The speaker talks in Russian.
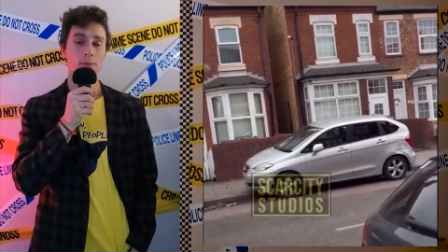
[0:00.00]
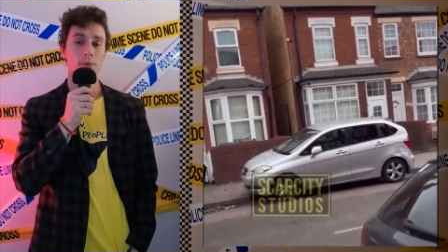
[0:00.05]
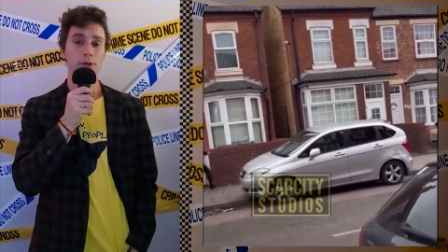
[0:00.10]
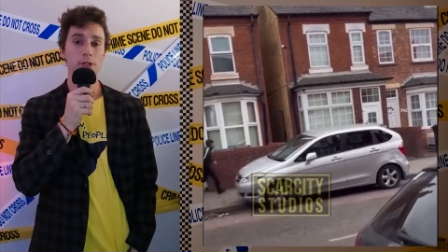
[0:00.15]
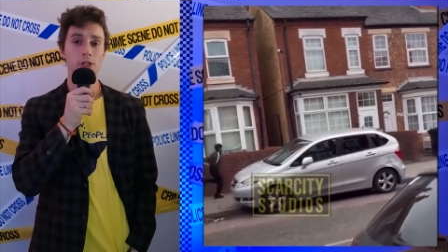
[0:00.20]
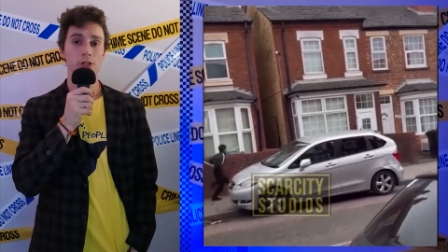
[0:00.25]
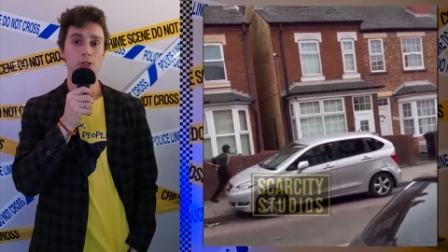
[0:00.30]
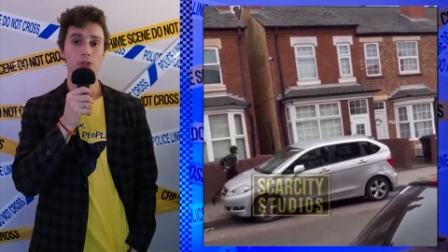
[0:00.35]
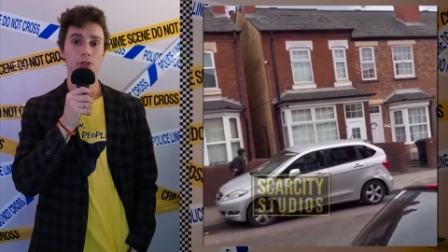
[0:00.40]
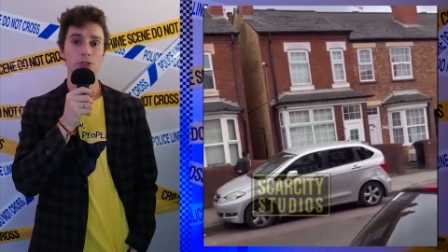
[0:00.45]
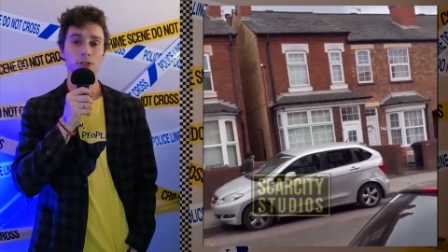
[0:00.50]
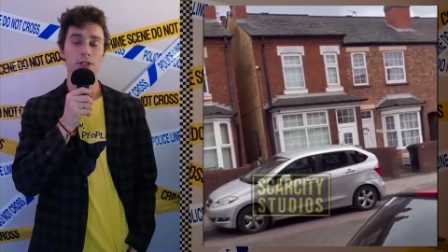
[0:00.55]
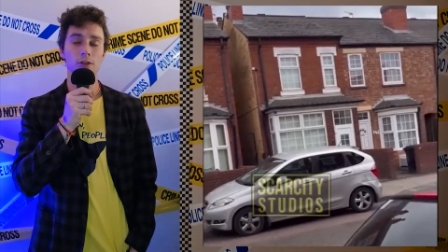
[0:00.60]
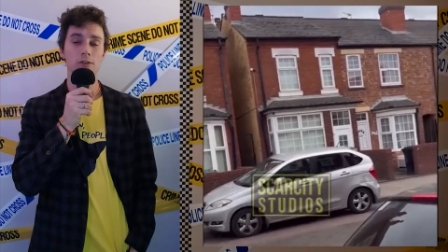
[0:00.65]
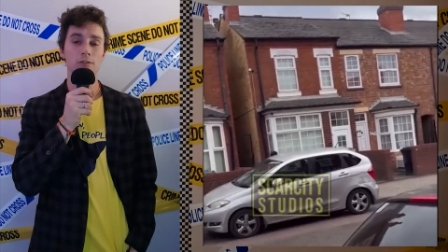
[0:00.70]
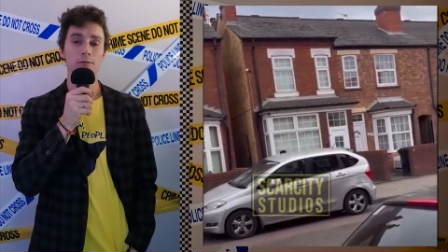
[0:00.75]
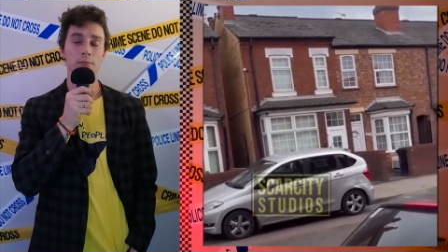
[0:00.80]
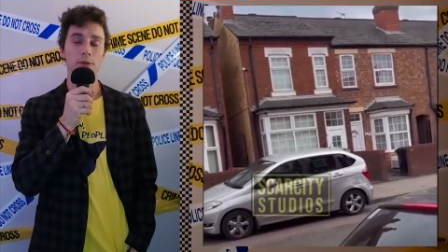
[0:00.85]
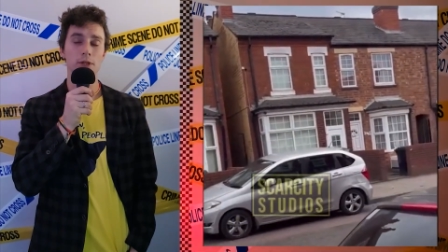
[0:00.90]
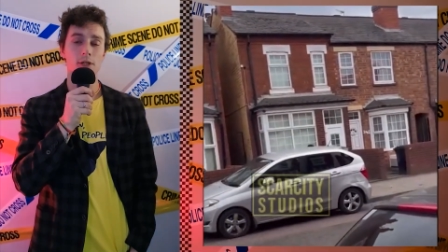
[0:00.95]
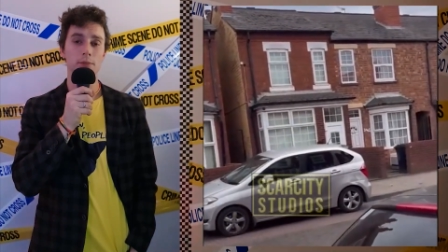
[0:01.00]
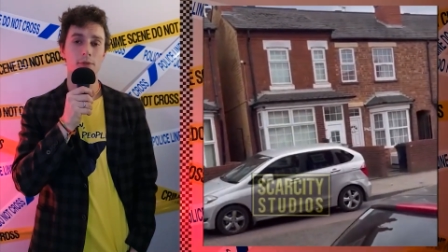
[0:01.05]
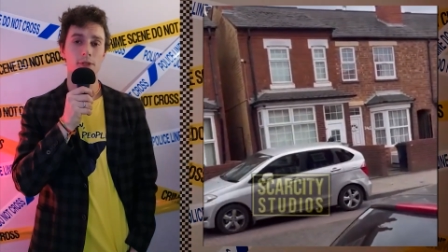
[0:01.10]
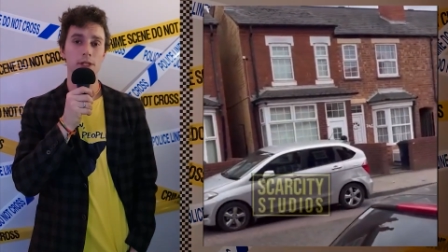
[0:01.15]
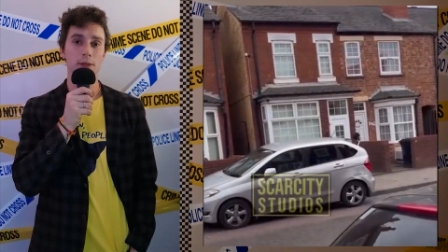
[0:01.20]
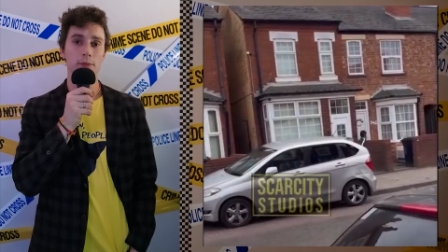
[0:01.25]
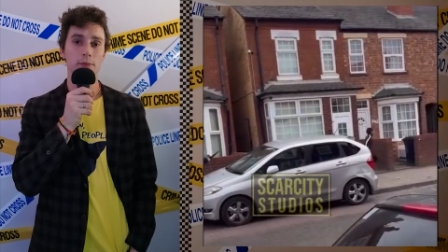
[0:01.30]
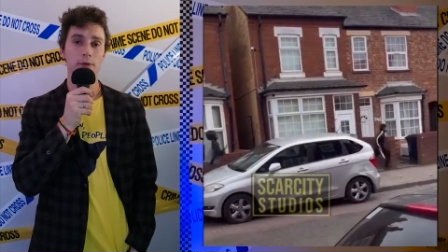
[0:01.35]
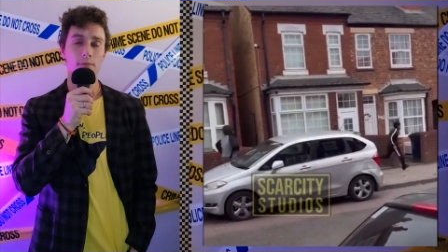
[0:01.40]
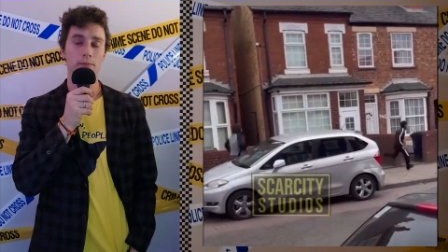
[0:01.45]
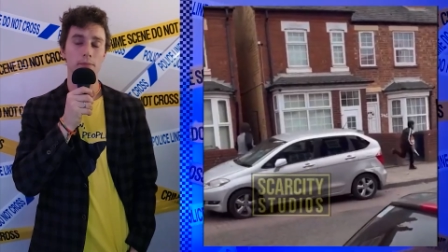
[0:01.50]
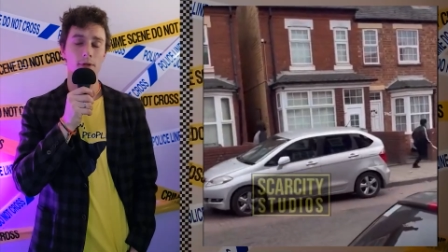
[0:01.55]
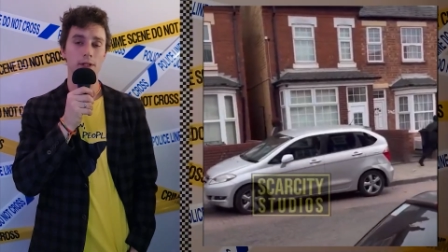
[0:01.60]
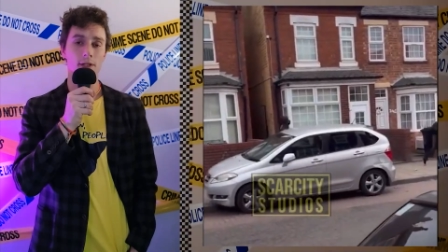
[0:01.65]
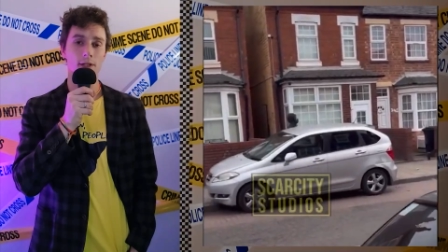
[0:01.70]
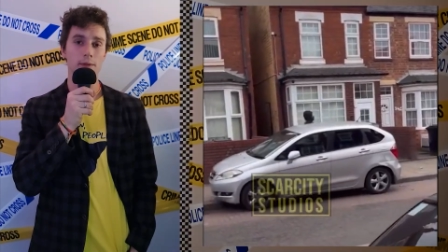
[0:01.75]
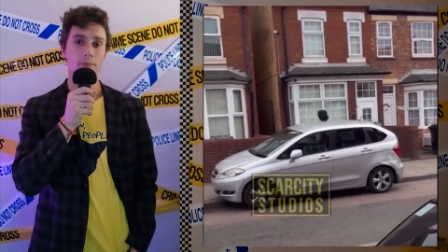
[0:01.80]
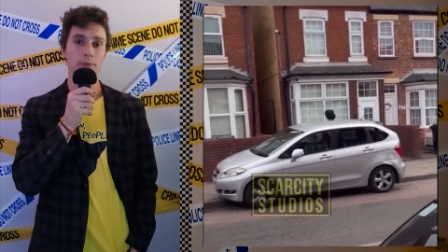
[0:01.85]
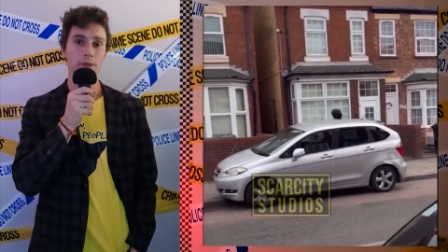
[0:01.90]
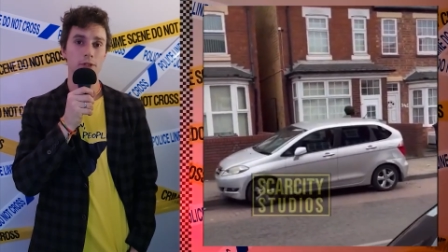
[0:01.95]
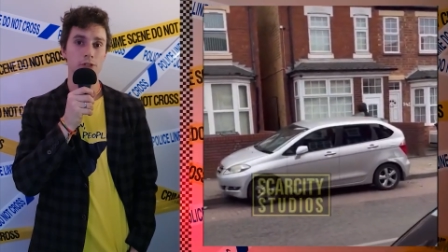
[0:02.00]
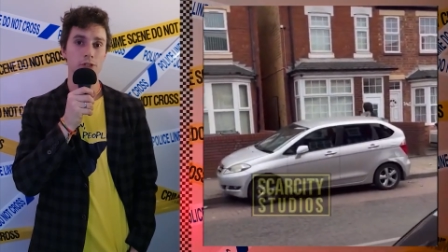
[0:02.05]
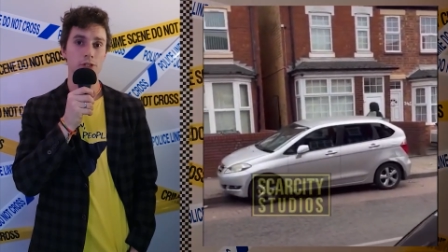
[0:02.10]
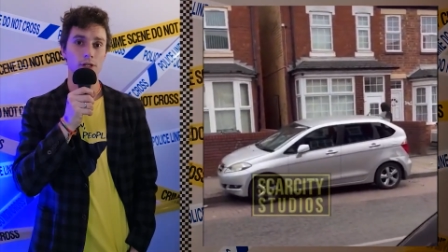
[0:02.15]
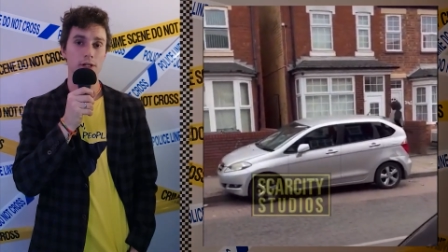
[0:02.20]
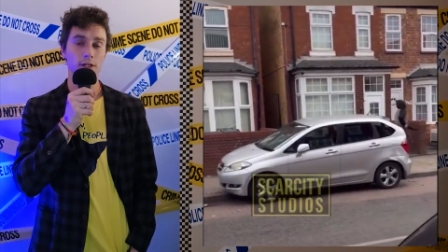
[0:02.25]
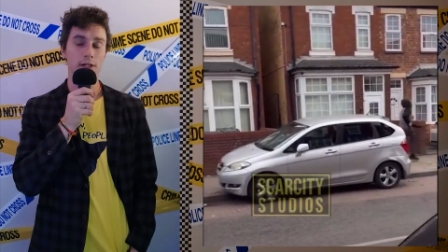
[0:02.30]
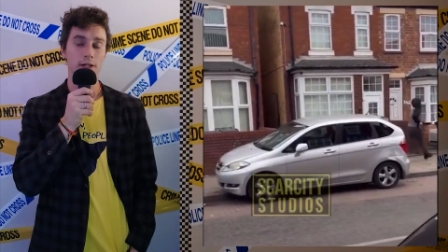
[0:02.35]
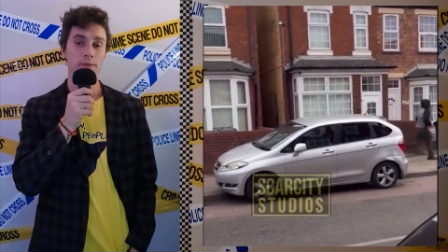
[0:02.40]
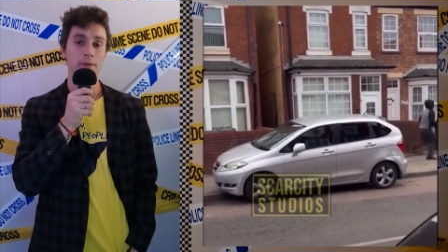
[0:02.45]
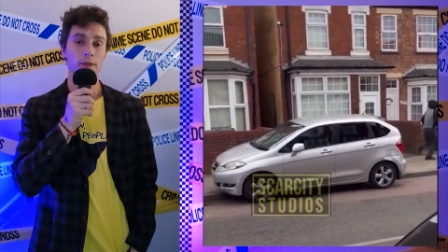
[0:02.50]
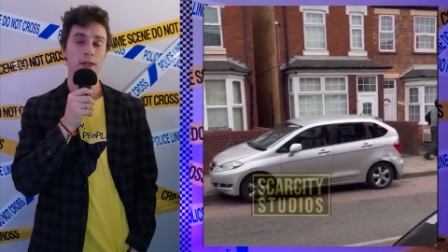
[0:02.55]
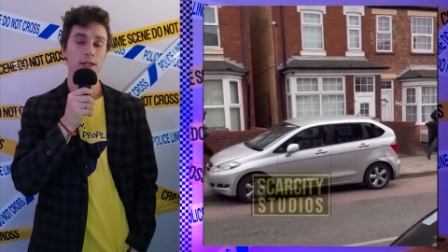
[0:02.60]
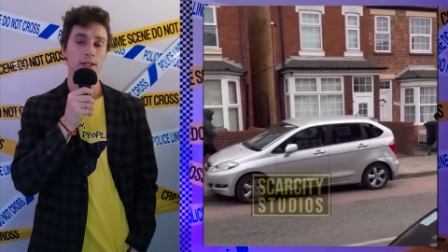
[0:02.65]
прошедшую неделю в Бирмингеме было жарко.